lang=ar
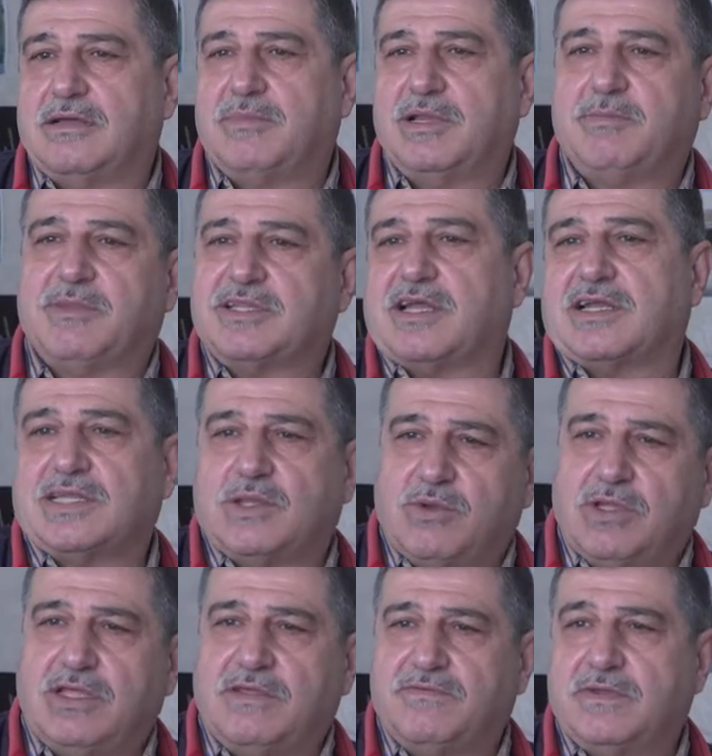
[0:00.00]
بالمطار
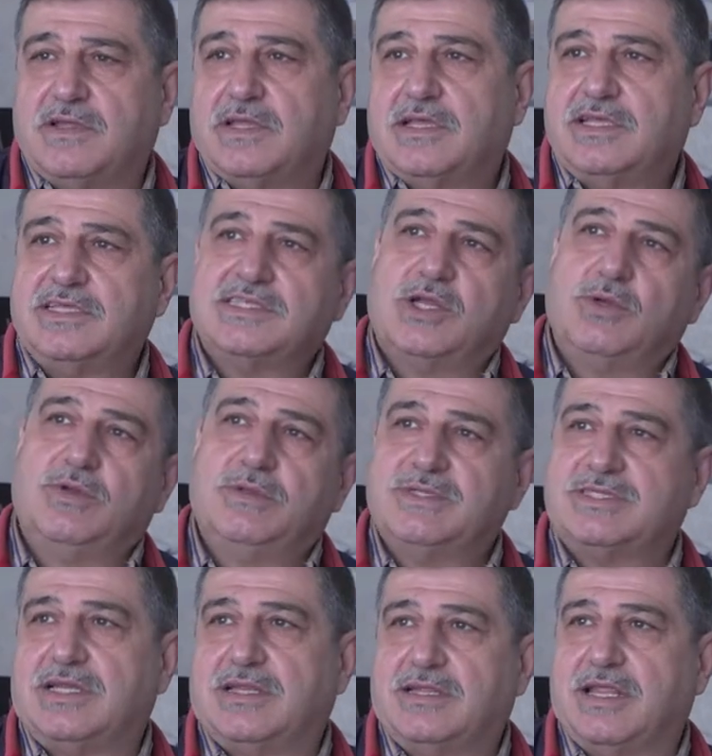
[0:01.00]
توقيف يسالوني
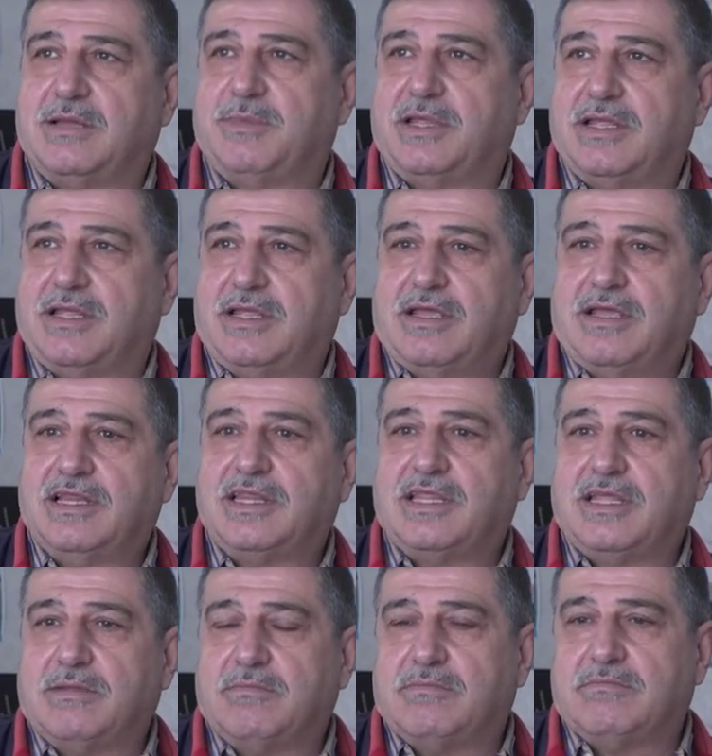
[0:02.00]
مثلا كلمه
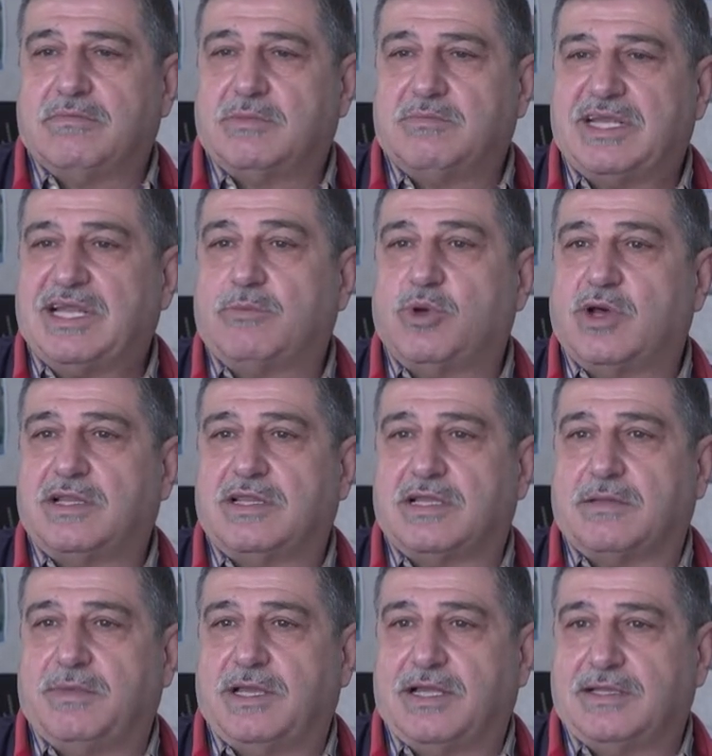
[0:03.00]
انت منع
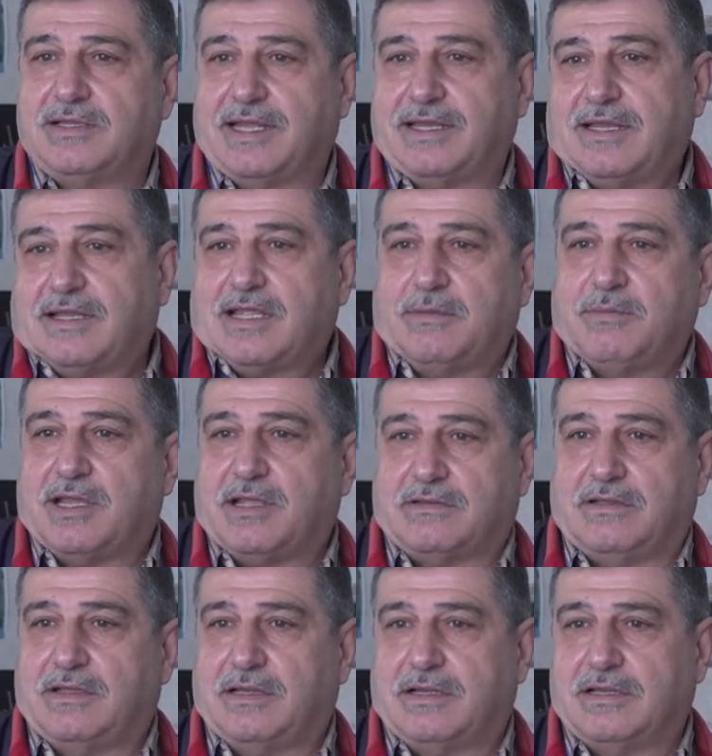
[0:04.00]
مغادره بلاد يعني الكلمه
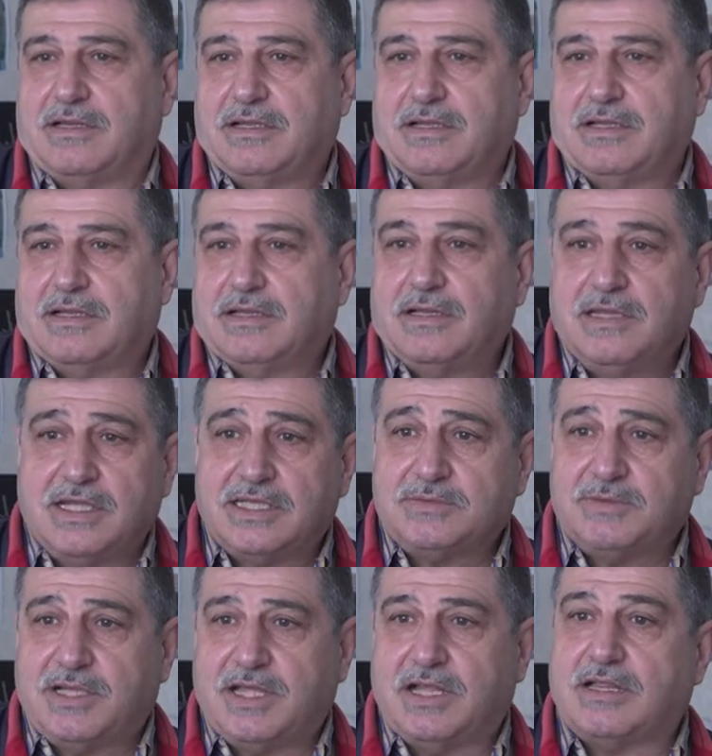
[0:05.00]
خطيره
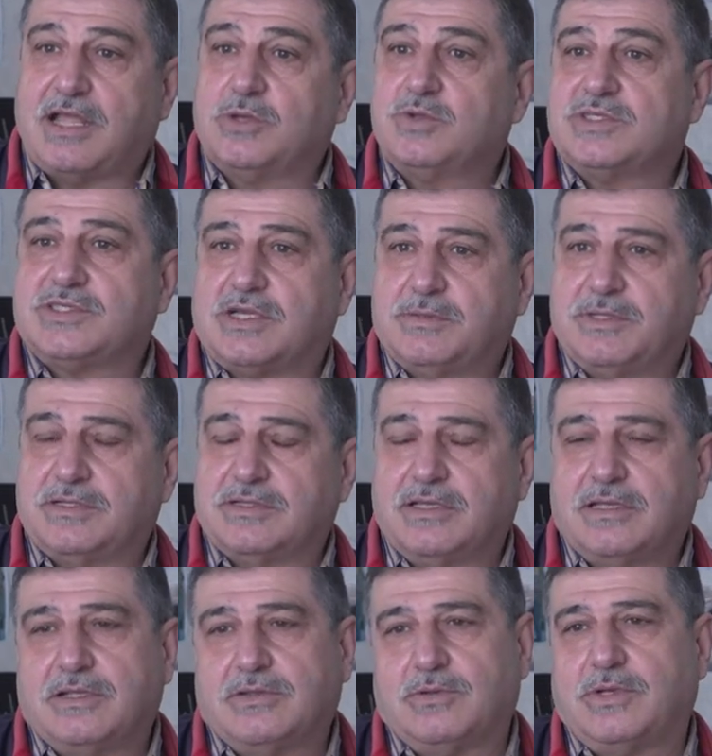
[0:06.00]
ليش منع القانون 49
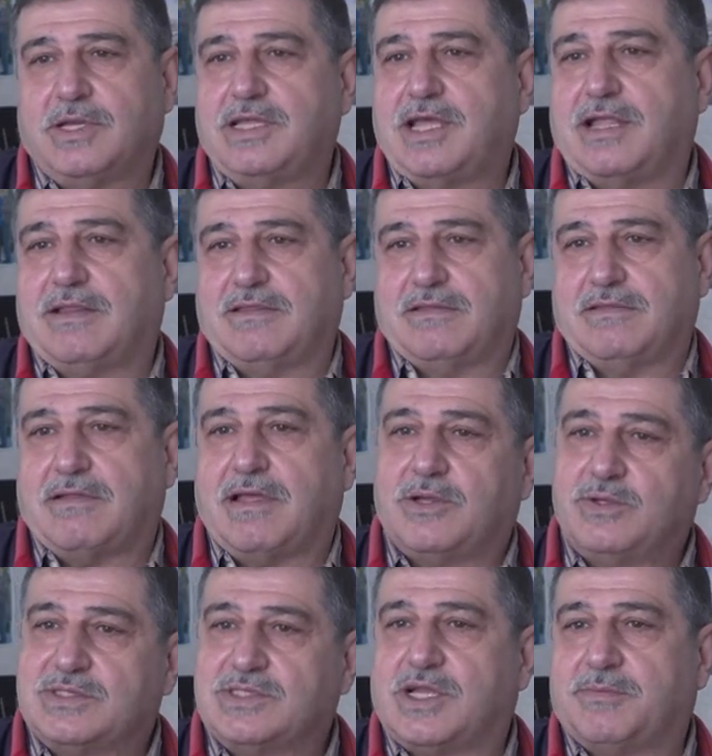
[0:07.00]
ريحتني
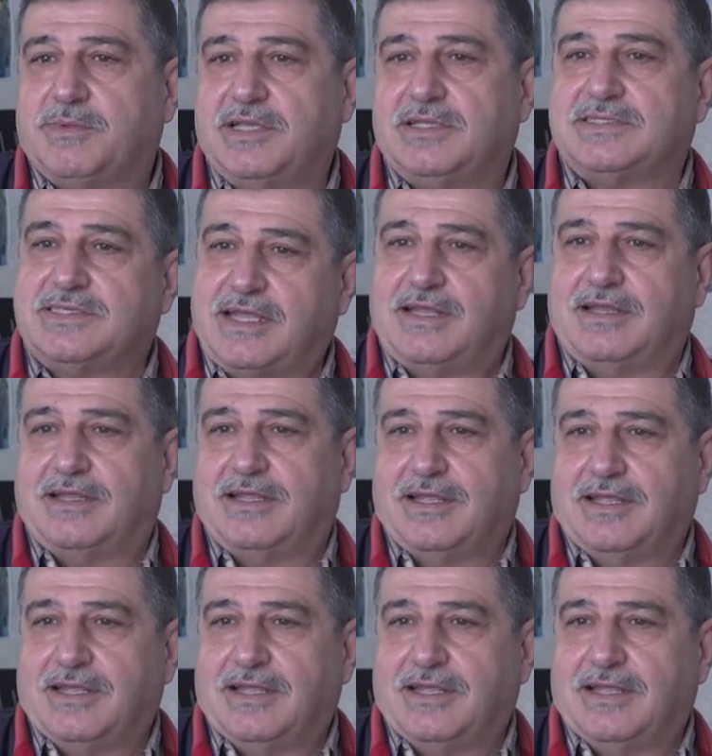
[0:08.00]
القانون 49 سهل